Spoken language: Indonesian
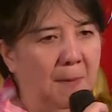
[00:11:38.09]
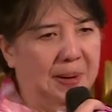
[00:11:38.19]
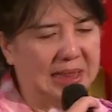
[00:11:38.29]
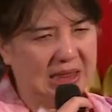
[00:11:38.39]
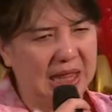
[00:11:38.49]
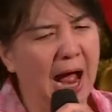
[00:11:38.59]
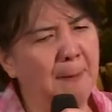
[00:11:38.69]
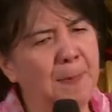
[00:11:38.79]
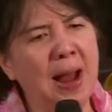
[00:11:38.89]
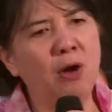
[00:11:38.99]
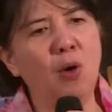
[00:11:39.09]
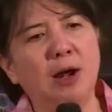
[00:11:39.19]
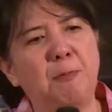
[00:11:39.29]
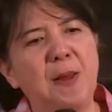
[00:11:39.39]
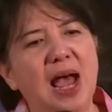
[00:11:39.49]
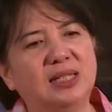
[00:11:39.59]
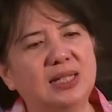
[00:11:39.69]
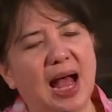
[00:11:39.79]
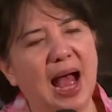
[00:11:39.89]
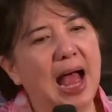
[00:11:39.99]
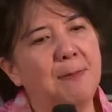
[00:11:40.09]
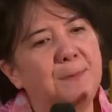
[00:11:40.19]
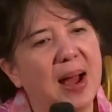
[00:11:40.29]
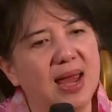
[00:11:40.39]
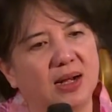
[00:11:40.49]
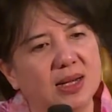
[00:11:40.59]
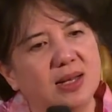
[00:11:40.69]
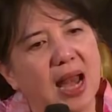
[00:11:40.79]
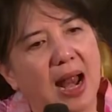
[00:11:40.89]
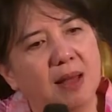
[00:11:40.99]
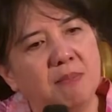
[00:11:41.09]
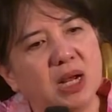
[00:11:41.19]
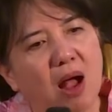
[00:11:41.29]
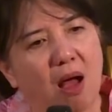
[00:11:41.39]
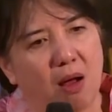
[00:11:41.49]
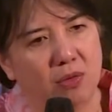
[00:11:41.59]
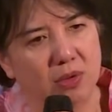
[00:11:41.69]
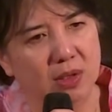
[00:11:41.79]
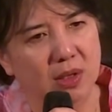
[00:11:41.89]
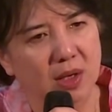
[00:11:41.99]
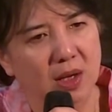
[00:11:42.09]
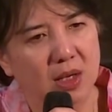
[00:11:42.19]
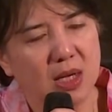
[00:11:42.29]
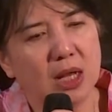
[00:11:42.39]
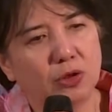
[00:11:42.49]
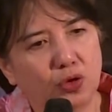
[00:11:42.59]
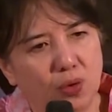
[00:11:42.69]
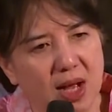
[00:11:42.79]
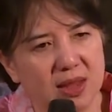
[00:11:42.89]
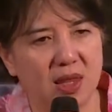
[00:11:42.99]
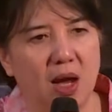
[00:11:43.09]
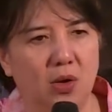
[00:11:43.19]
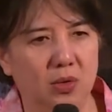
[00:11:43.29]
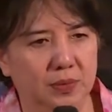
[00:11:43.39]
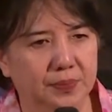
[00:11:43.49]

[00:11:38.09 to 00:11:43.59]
Betapa luar biasa apa yang di dalam engkau yang Tuhan taruh.